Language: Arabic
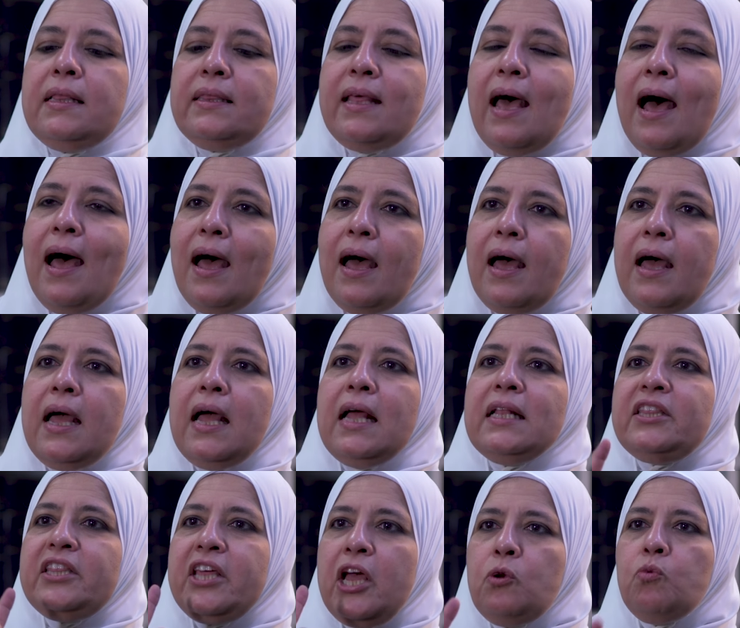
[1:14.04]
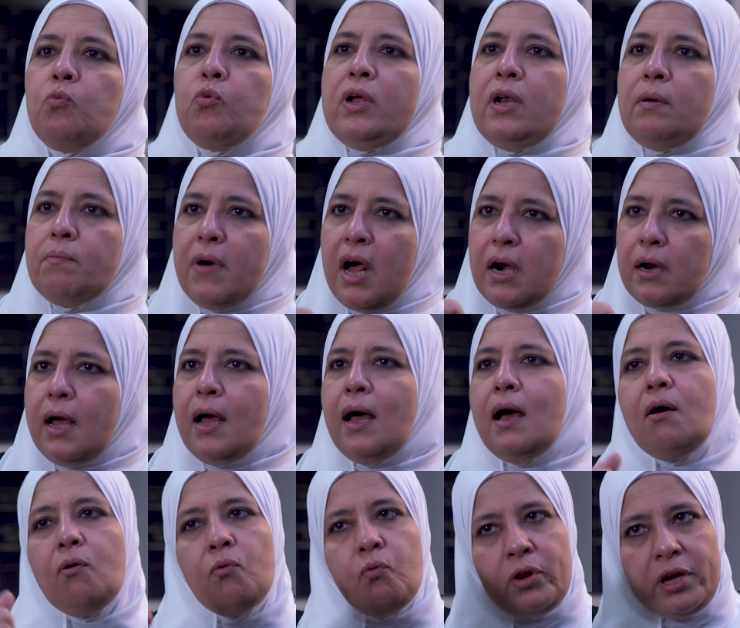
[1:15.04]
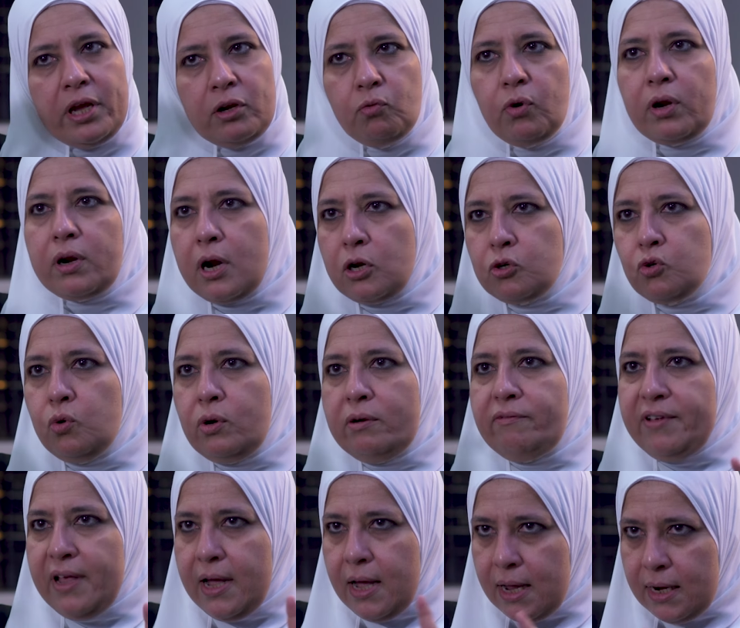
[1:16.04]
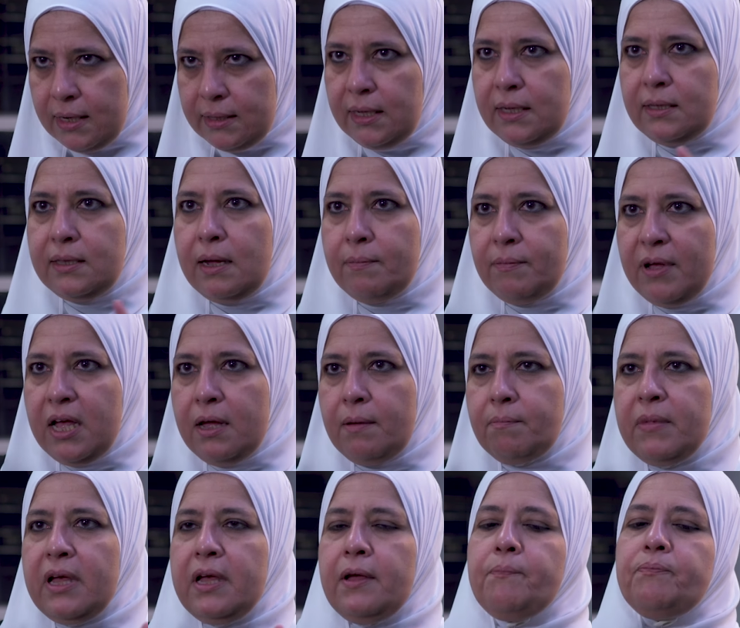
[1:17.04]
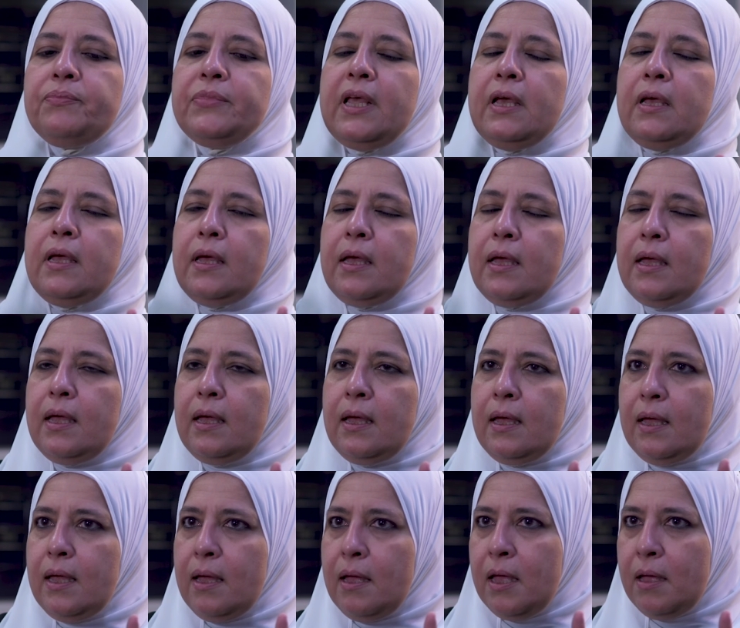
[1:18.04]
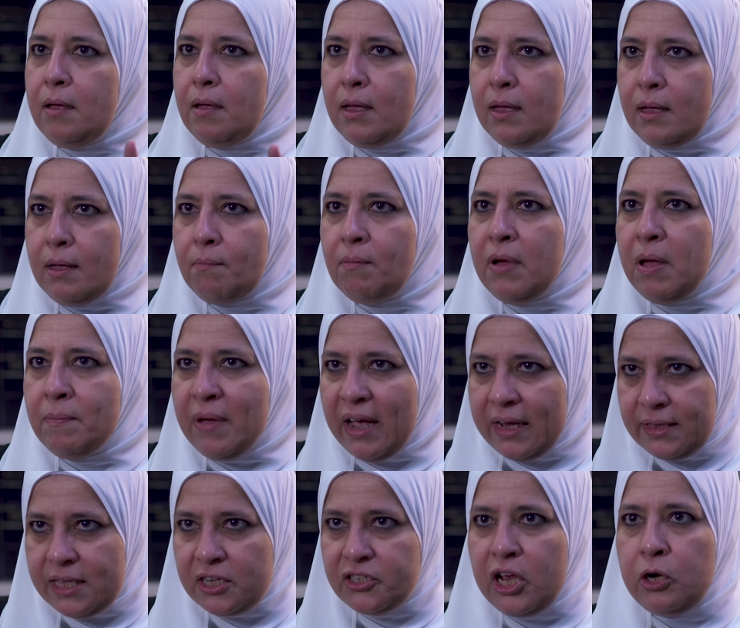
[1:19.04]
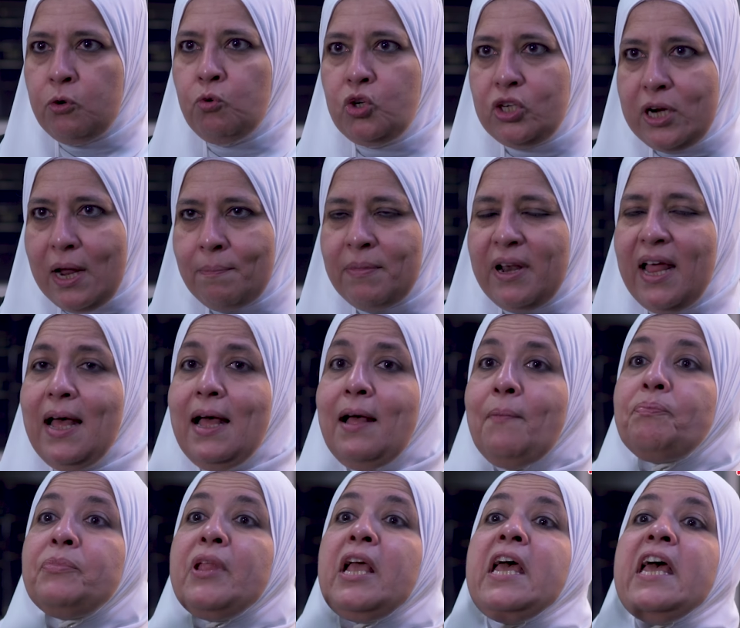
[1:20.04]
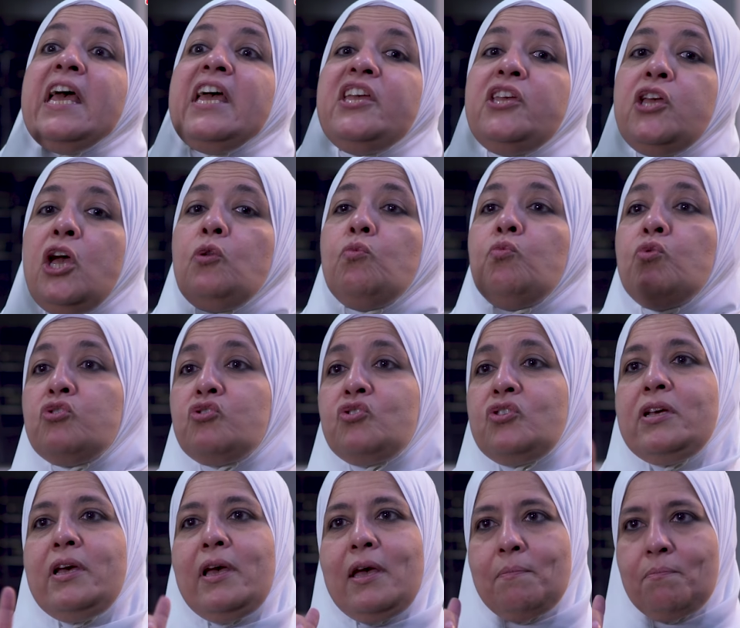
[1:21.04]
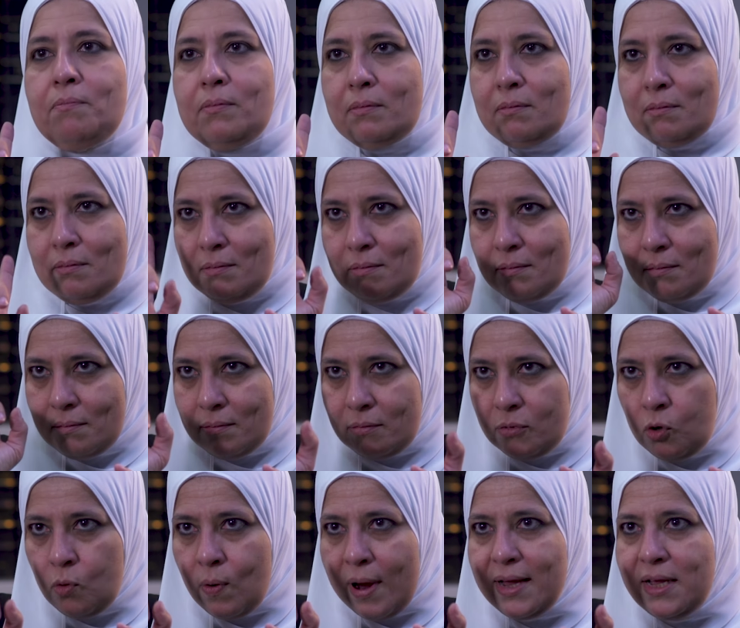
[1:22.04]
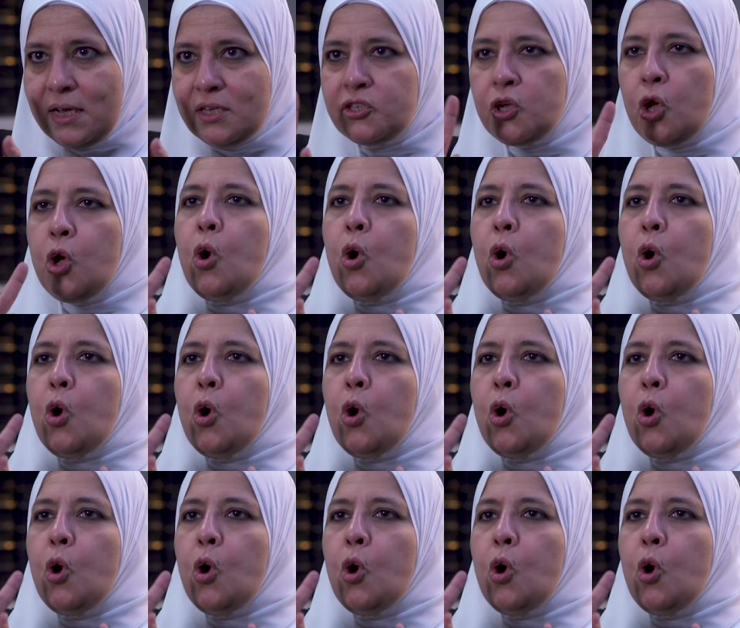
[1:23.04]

ده تنوي المراه وينوي الرجل في حاله اذا ما ما آه، آه، آه، ما اغتسلوش قبلها ينوي الصيام كويس